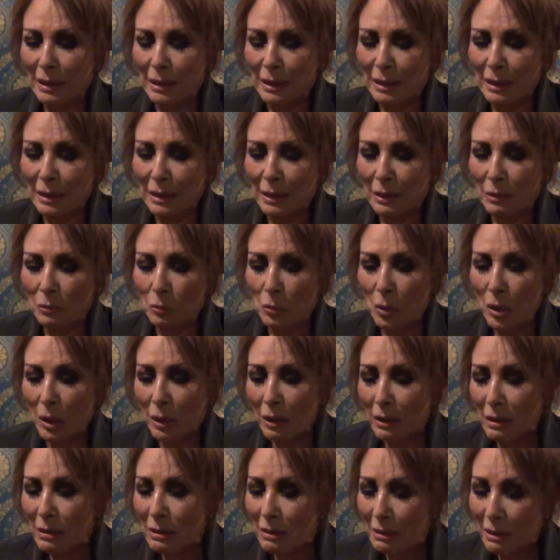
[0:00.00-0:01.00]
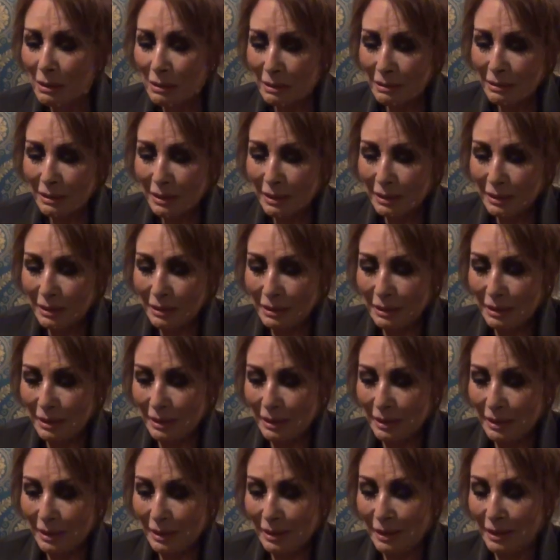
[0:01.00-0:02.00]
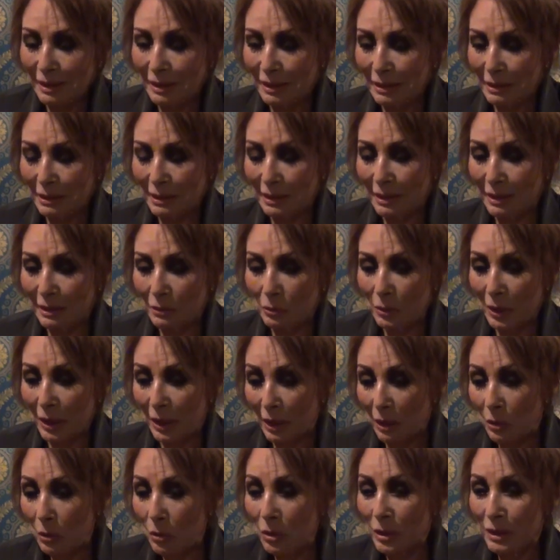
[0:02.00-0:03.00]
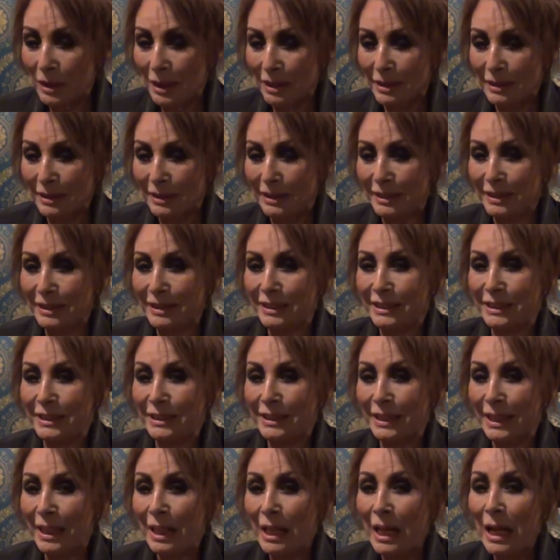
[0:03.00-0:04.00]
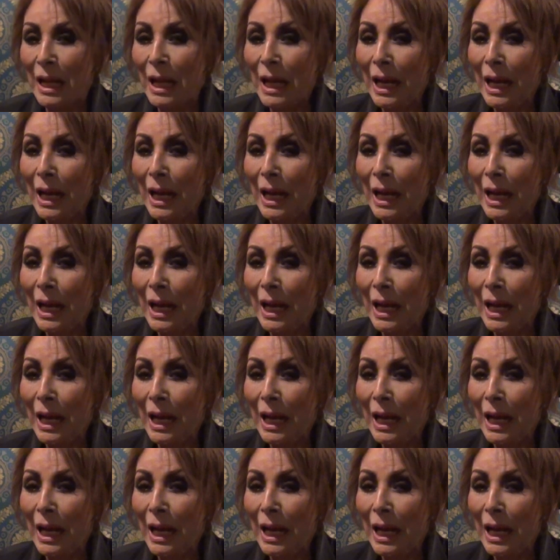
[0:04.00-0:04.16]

الوقار اللي وراه لنا السيسي